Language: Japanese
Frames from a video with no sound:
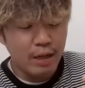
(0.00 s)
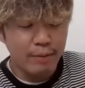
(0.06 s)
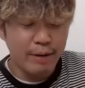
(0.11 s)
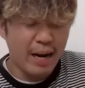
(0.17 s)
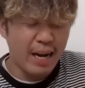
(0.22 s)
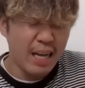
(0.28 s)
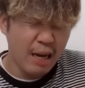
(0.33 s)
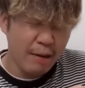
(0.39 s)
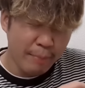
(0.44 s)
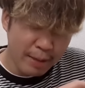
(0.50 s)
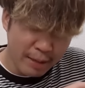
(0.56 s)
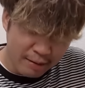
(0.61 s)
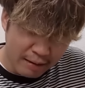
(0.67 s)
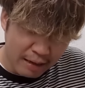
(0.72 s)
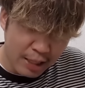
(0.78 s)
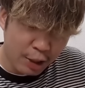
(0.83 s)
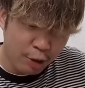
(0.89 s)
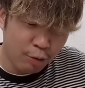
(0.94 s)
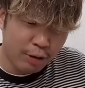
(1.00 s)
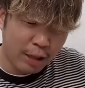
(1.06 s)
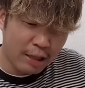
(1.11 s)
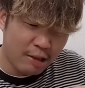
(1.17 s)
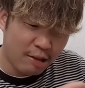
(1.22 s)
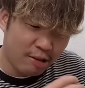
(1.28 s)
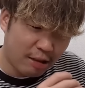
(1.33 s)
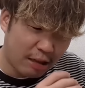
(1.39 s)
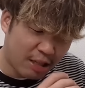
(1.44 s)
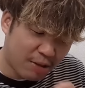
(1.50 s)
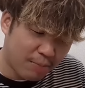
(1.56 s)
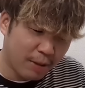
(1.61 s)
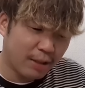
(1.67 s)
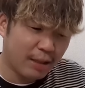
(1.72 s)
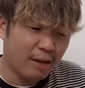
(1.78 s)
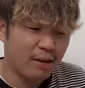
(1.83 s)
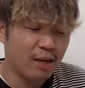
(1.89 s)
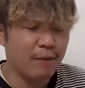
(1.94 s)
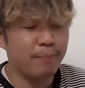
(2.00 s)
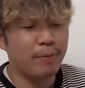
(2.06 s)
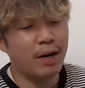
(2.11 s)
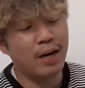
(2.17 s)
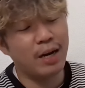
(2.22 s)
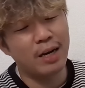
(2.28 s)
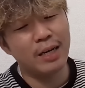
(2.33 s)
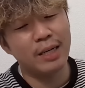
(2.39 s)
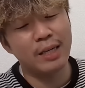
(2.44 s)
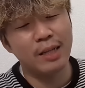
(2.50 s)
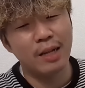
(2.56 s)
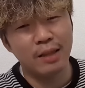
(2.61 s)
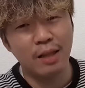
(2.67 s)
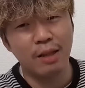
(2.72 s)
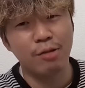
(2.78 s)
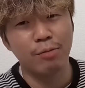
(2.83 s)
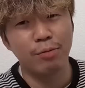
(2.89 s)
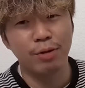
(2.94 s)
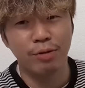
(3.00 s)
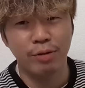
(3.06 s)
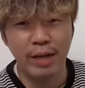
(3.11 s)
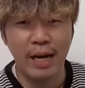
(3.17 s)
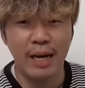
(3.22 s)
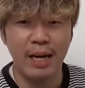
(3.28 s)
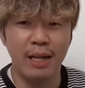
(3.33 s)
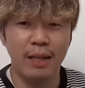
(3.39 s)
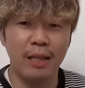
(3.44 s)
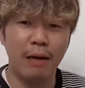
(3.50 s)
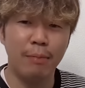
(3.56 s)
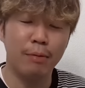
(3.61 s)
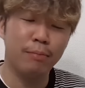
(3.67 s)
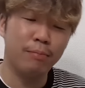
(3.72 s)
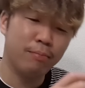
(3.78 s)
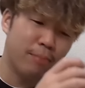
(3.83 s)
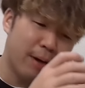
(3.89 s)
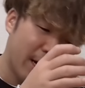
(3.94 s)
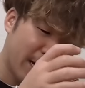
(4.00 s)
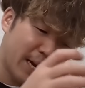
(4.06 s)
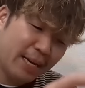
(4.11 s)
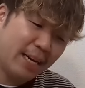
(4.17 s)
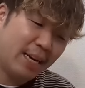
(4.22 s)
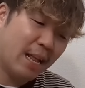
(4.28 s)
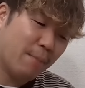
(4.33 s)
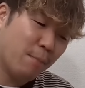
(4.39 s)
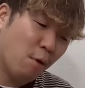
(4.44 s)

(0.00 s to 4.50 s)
多分早めに先頭立ってしまったのがやっぱ範囲だったと思うのねあれ多分前にレ